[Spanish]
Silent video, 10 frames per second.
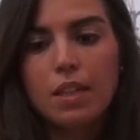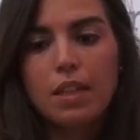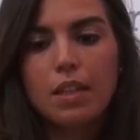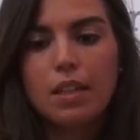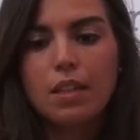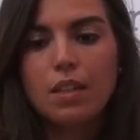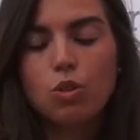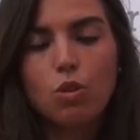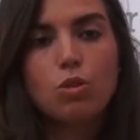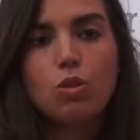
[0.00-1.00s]
Eh,
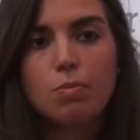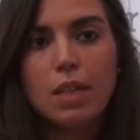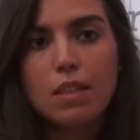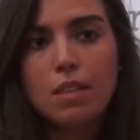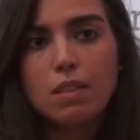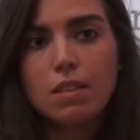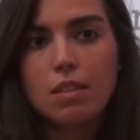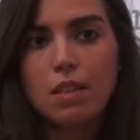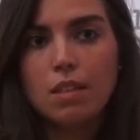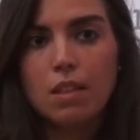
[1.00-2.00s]
todos los martes
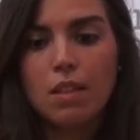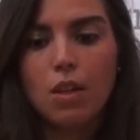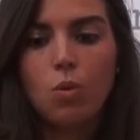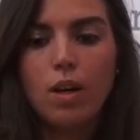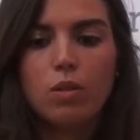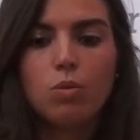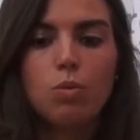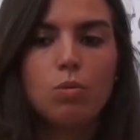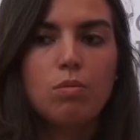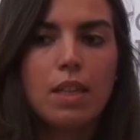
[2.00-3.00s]
tendrá lugar
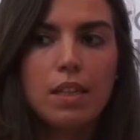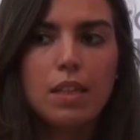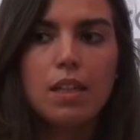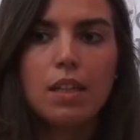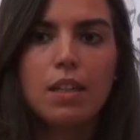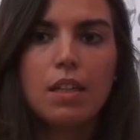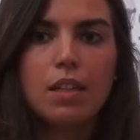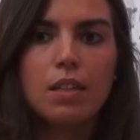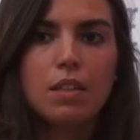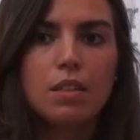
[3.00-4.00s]
un taller en el
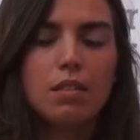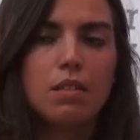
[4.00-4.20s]
que